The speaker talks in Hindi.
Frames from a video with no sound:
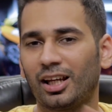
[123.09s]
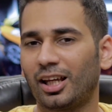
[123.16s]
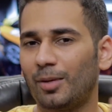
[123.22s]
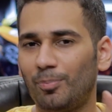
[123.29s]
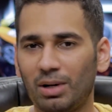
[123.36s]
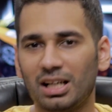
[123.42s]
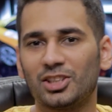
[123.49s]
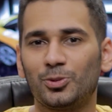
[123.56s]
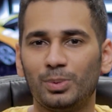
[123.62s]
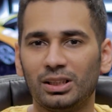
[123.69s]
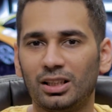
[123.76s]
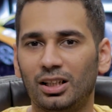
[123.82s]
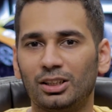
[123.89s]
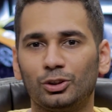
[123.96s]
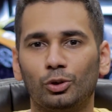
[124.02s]
घर के पास भी
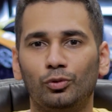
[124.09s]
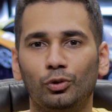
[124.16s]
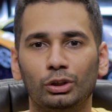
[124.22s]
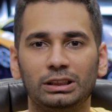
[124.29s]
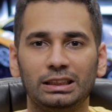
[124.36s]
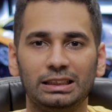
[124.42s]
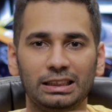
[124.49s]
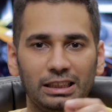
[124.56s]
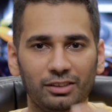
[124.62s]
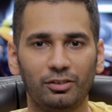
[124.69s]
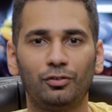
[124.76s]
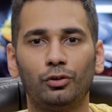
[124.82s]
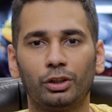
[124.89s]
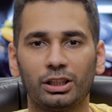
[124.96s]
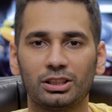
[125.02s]
था सो वो सीसीटीवी
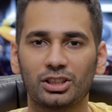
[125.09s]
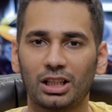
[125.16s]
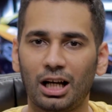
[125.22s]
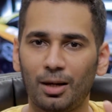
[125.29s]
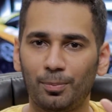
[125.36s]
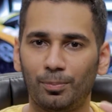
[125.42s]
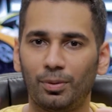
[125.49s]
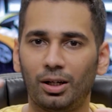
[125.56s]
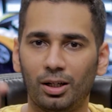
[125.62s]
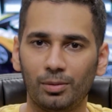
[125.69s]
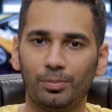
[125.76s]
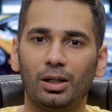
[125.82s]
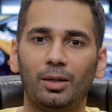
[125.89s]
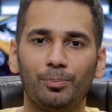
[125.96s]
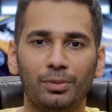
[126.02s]
फुटेज आप
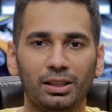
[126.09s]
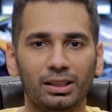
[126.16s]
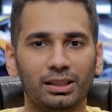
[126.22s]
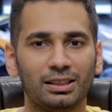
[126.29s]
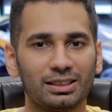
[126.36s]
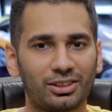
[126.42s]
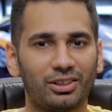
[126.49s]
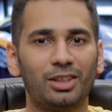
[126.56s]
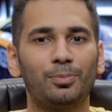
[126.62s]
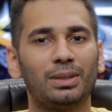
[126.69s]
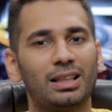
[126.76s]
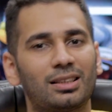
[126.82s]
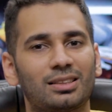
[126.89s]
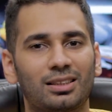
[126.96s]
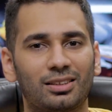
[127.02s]
अब अपने स्क्रीन पे
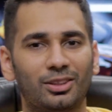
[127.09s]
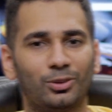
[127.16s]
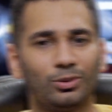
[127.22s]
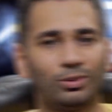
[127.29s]
देख सकते